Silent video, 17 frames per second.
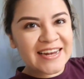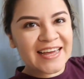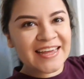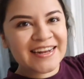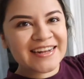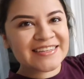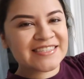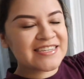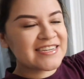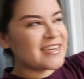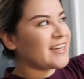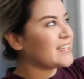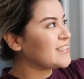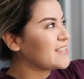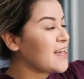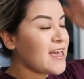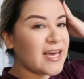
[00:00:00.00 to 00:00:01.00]
el aire
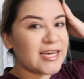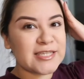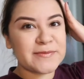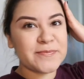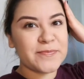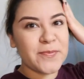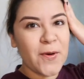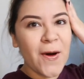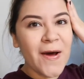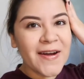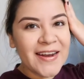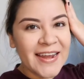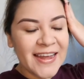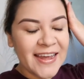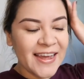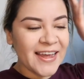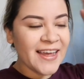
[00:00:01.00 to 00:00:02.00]
chicas es
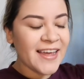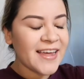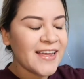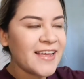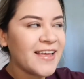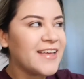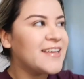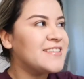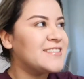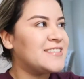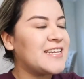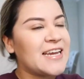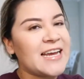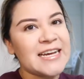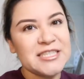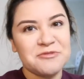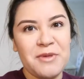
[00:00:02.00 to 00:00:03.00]
porque,
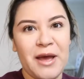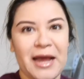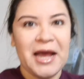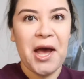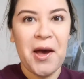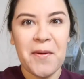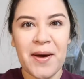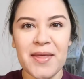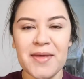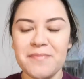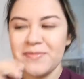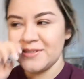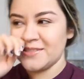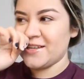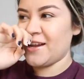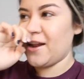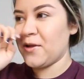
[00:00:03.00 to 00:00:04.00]
chicas me acaba de
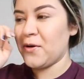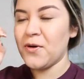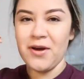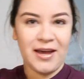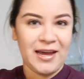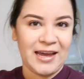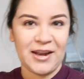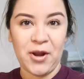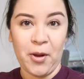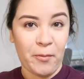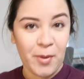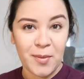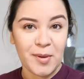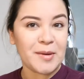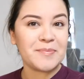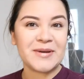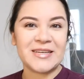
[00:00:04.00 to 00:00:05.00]
pasar algo que no me
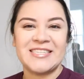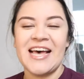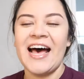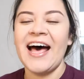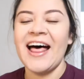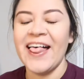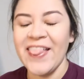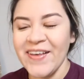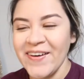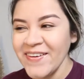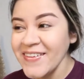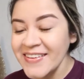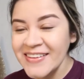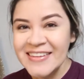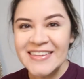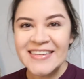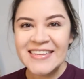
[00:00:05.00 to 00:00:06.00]
había pasado
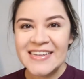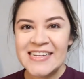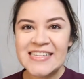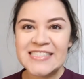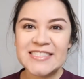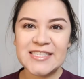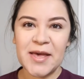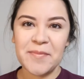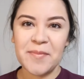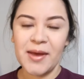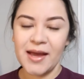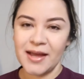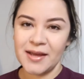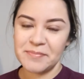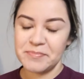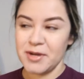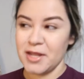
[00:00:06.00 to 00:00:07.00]
Se
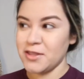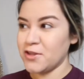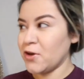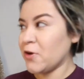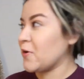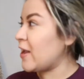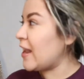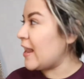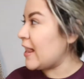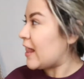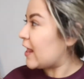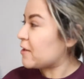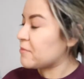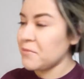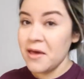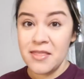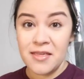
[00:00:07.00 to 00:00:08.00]
me prendió la
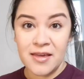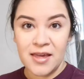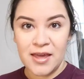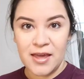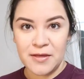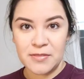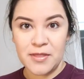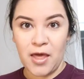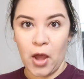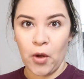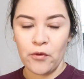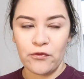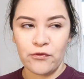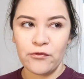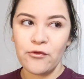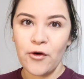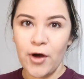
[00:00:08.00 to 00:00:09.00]
alarma de,
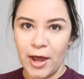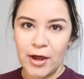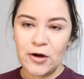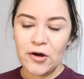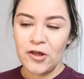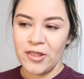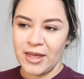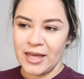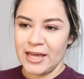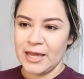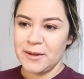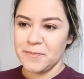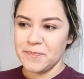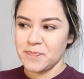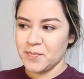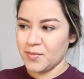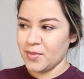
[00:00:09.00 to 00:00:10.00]
fuego,
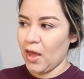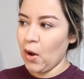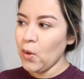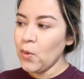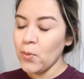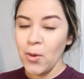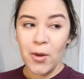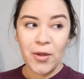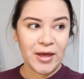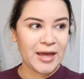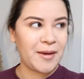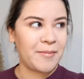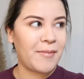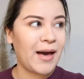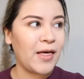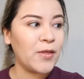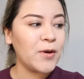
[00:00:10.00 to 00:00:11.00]
de, humo, de
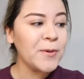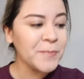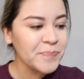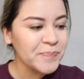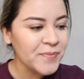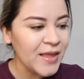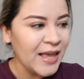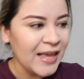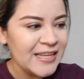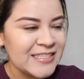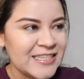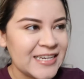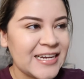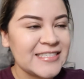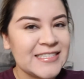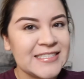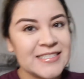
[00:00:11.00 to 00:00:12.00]
quemado
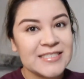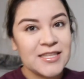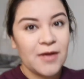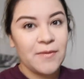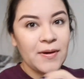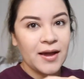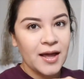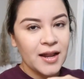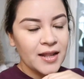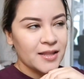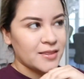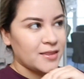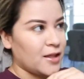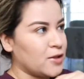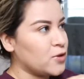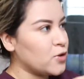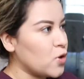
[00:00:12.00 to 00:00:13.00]
Chicas es que estaba
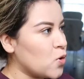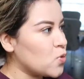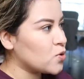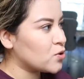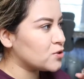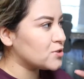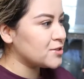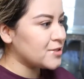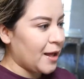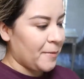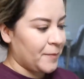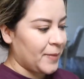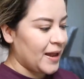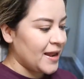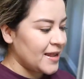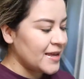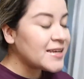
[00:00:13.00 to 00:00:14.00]
calentando unos
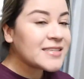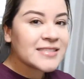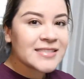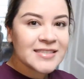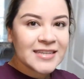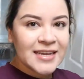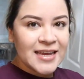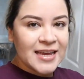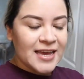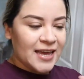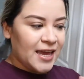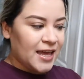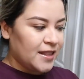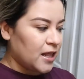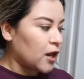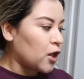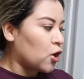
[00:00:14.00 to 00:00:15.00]
tamales
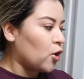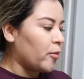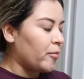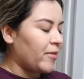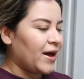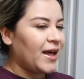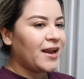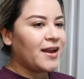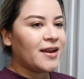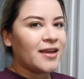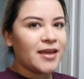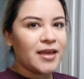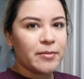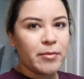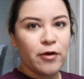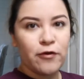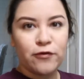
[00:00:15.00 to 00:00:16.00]
en el comal
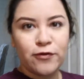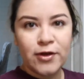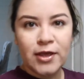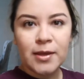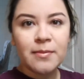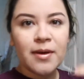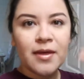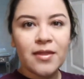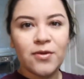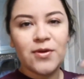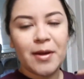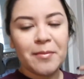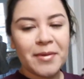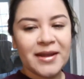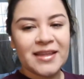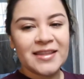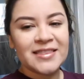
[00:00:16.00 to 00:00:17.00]
y me fui y me di una
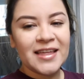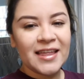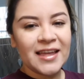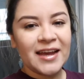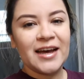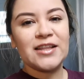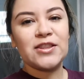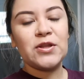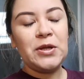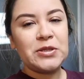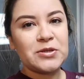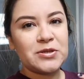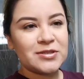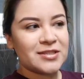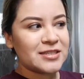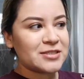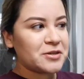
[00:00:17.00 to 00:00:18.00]
manita de gato,
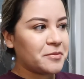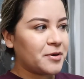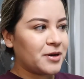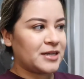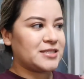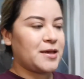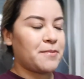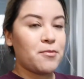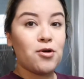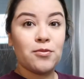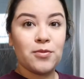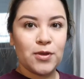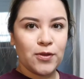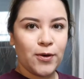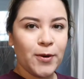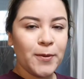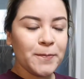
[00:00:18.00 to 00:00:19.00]
entonces como que se me
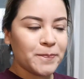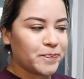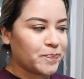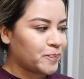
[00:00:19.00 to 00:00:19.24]
olvidó